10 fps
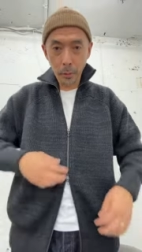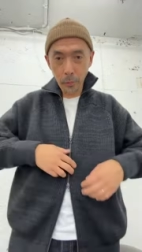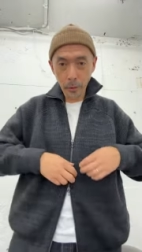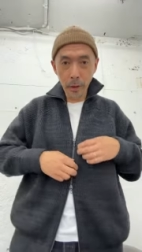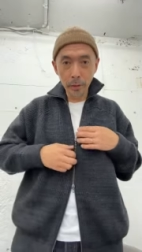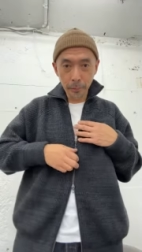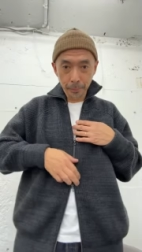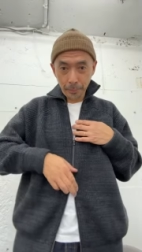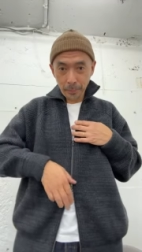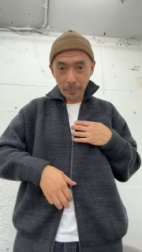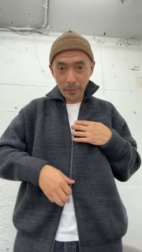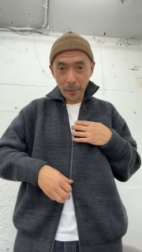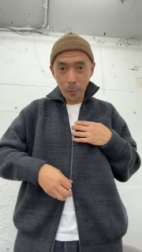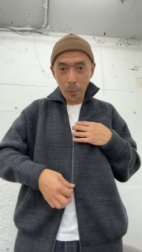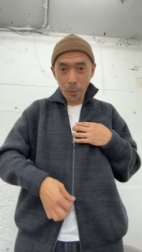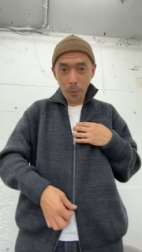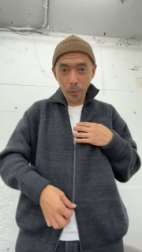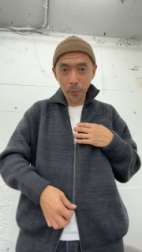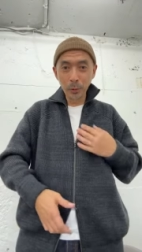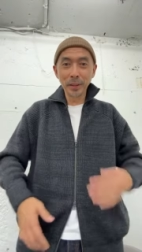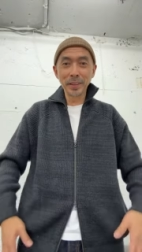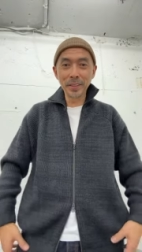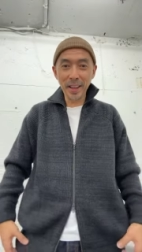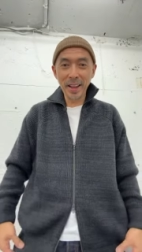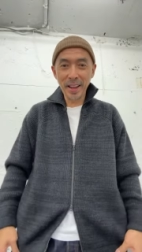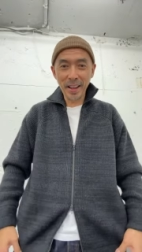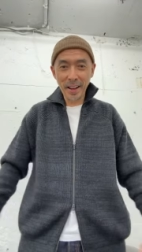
このいわゆるこのモデルですね。